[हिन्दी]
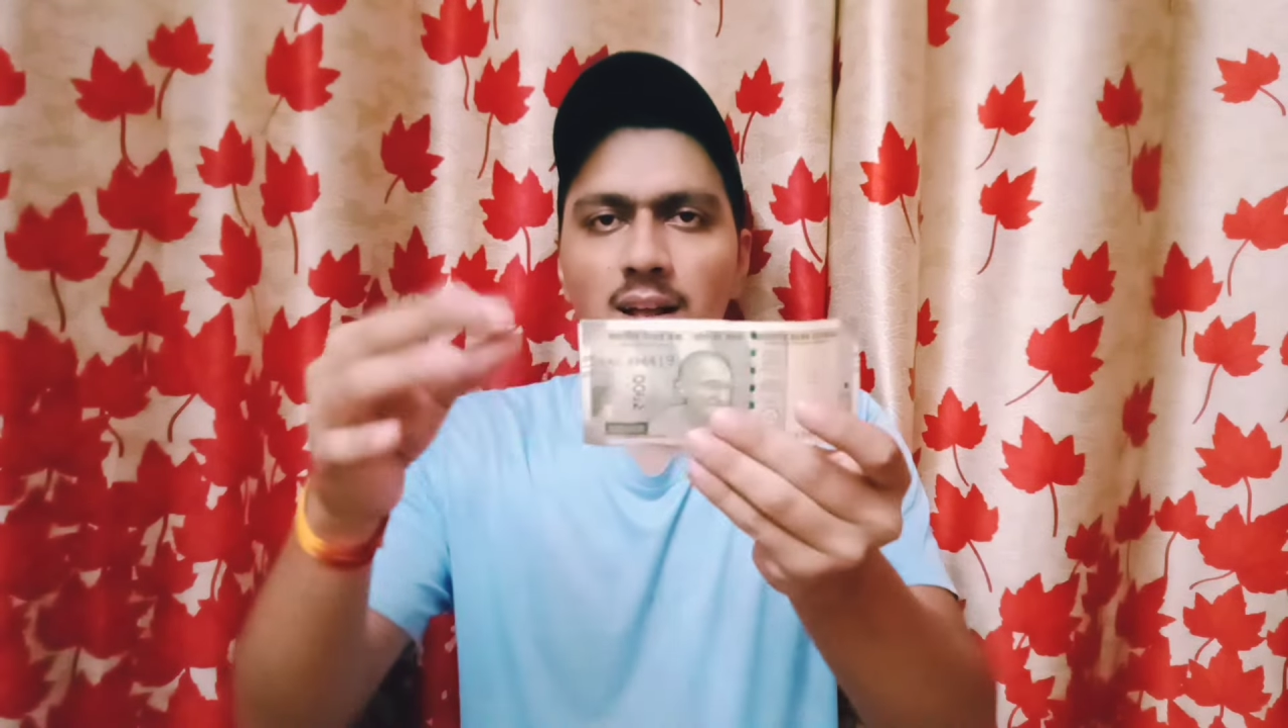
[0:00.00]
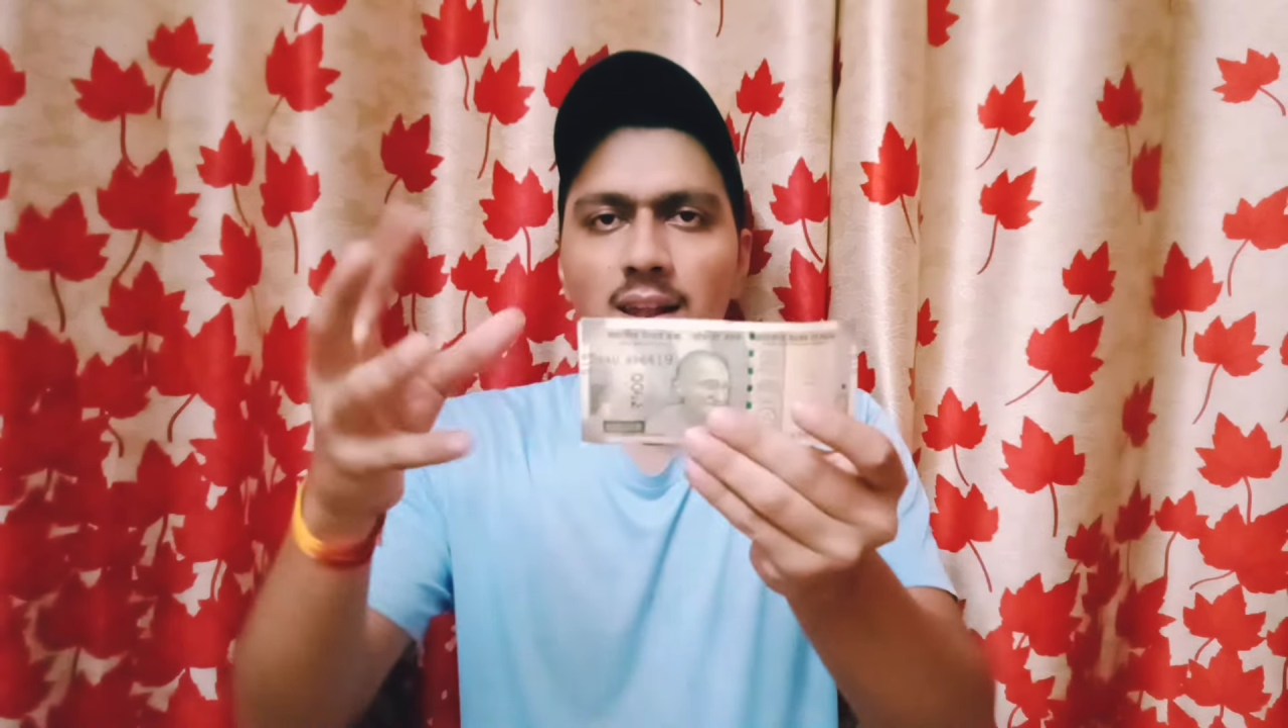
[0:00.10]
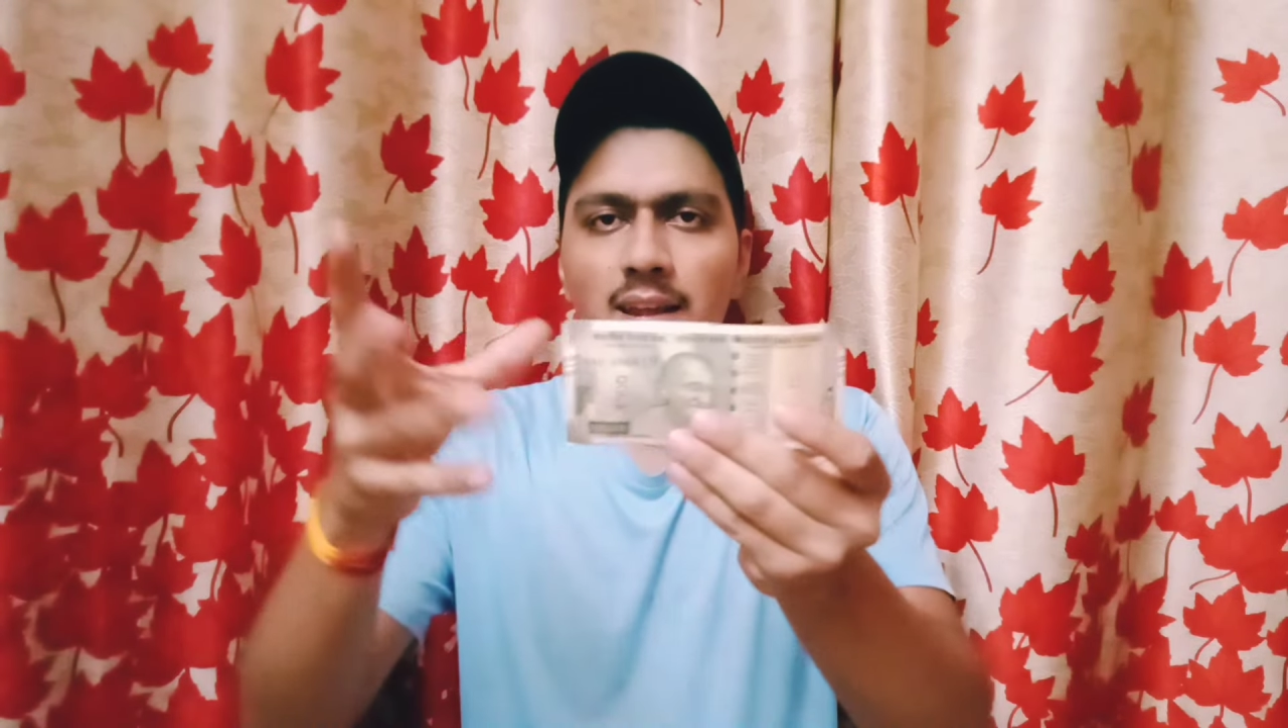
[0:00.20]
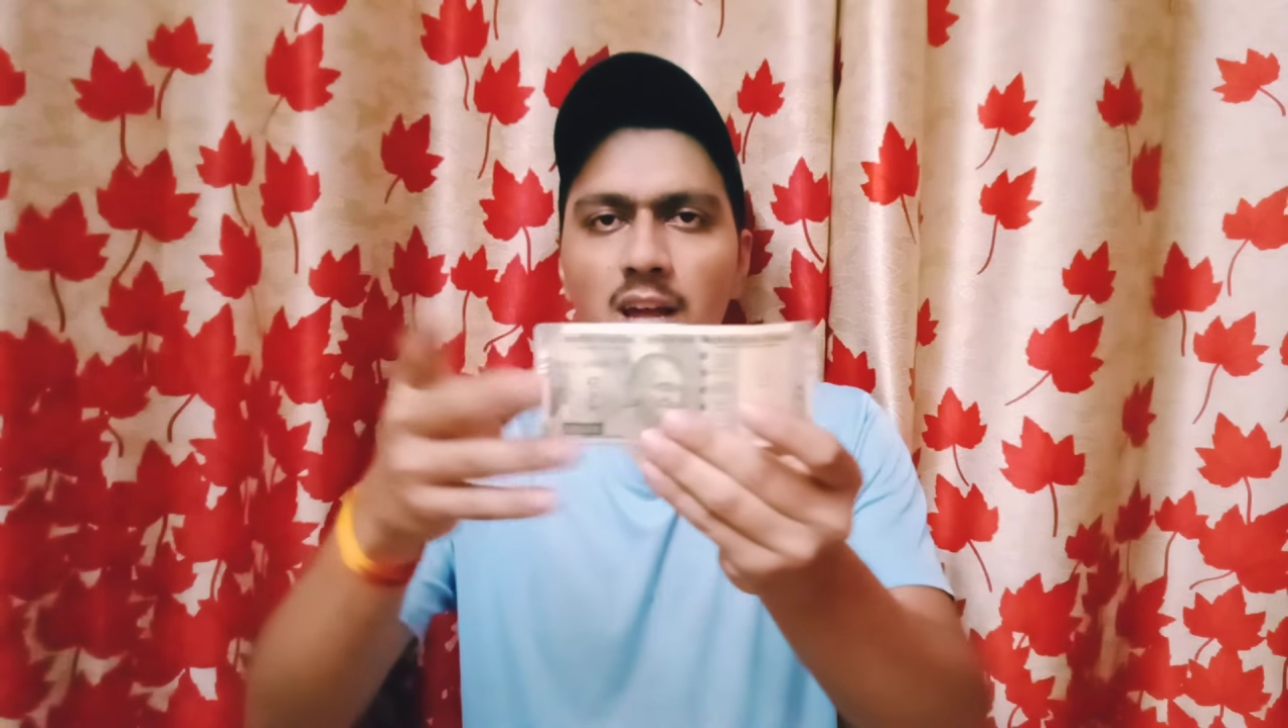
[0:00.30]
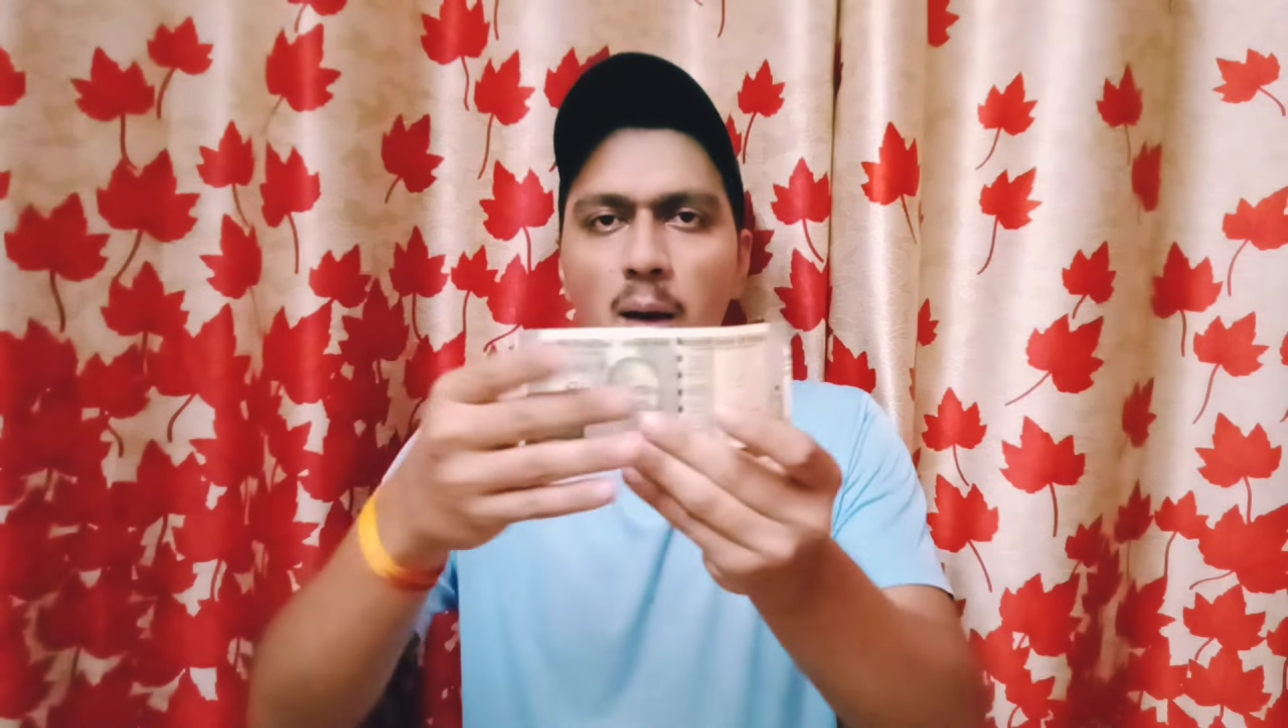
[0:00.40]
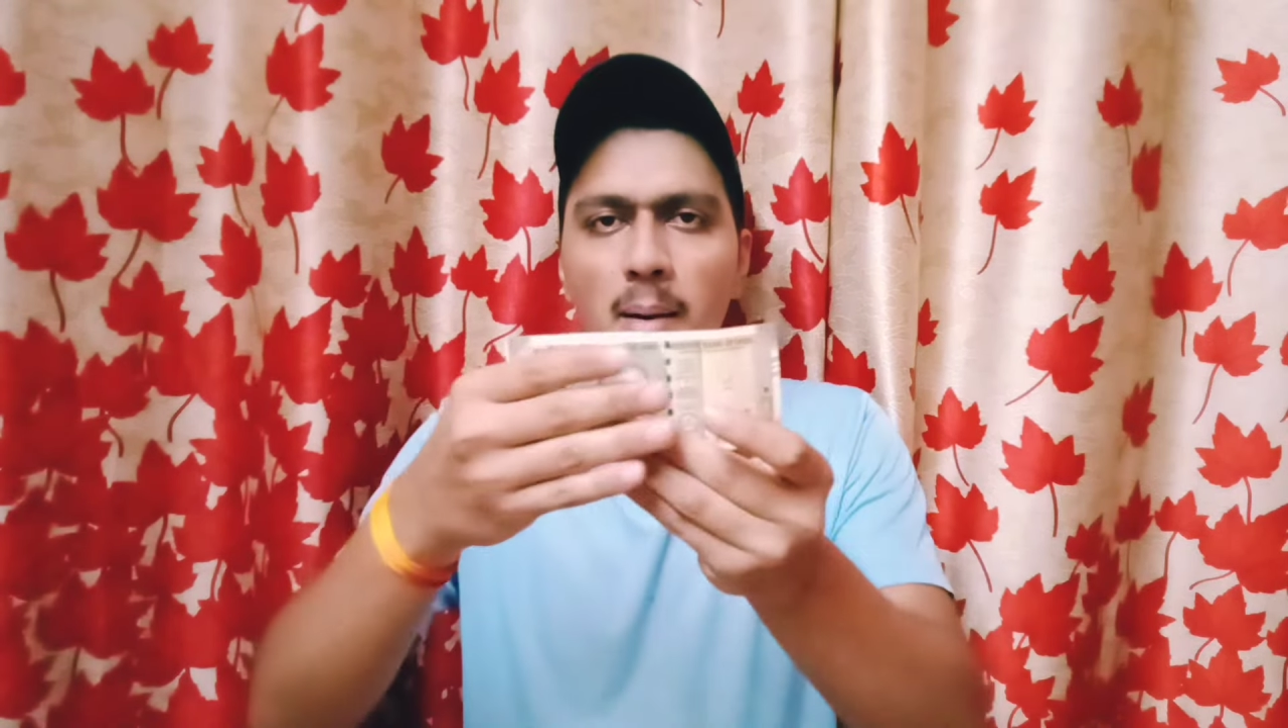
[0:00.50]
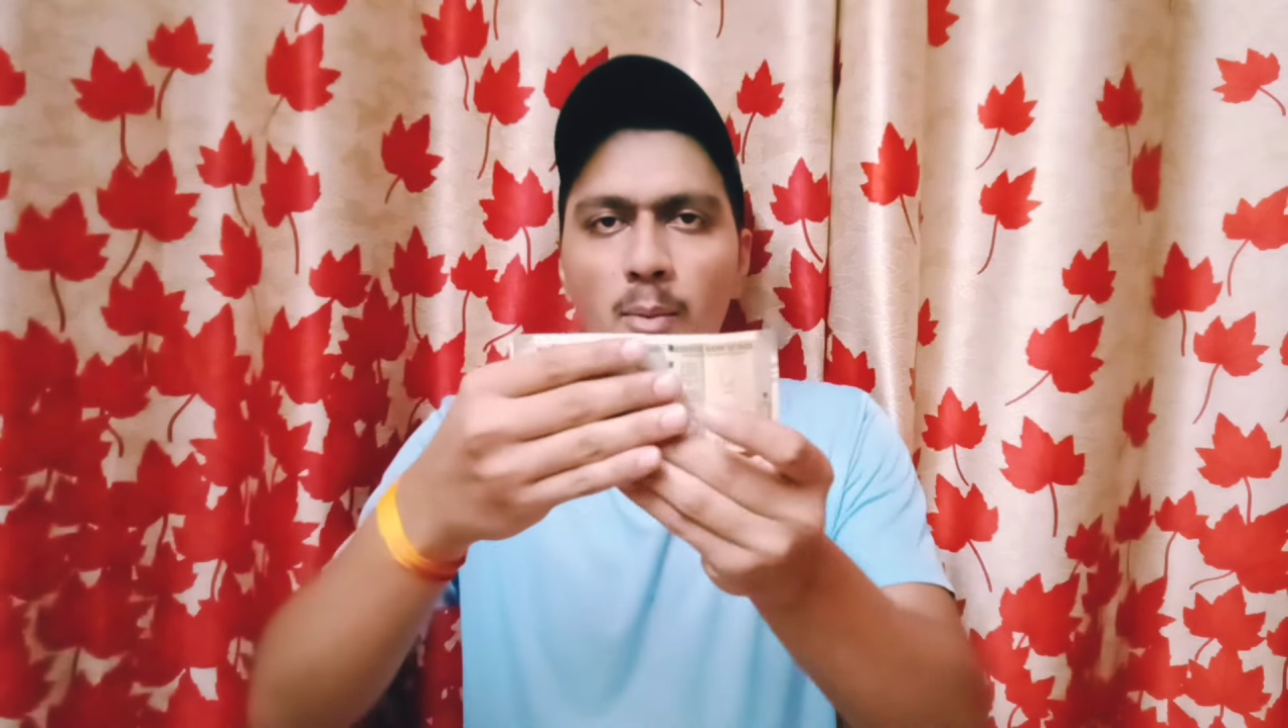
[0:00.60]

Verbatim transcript: लेकिन अब आप